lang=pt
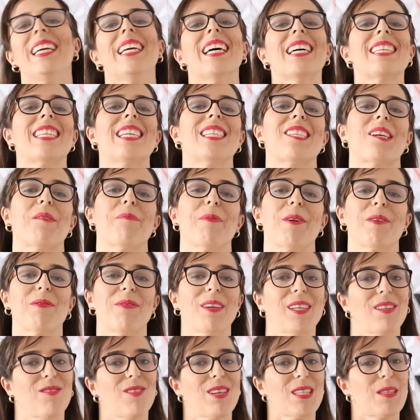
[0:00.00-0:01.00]
E a gente
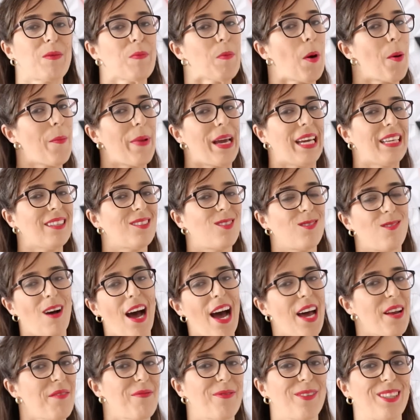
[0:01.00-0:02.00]
aproveitou esse momento,
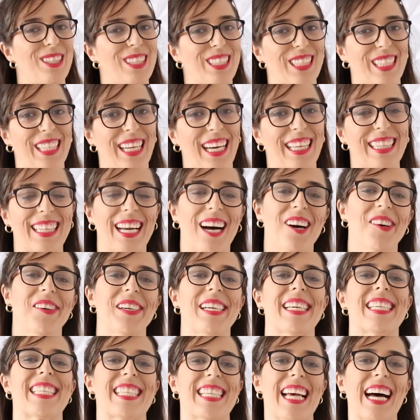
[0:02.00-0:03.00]
árvore de
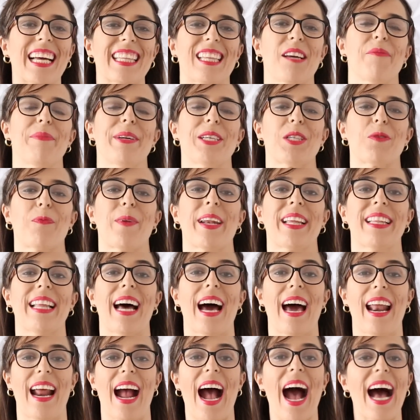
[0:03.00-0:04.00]
Natal, exatamente para
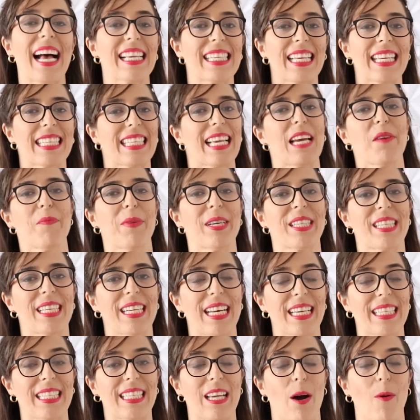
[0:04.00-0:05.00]
dar asas à
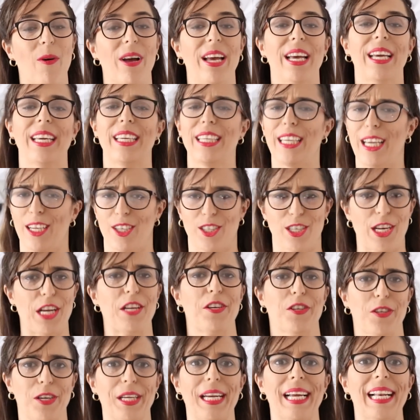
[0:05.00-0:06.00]
imaginação e
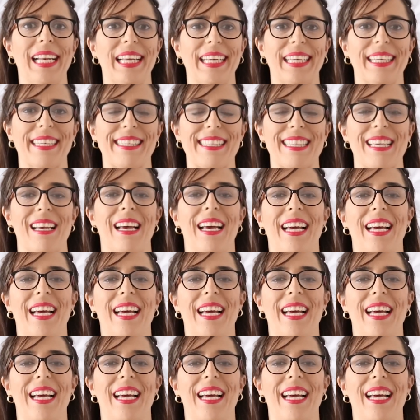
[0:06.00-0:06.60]
encher de orelhinhas.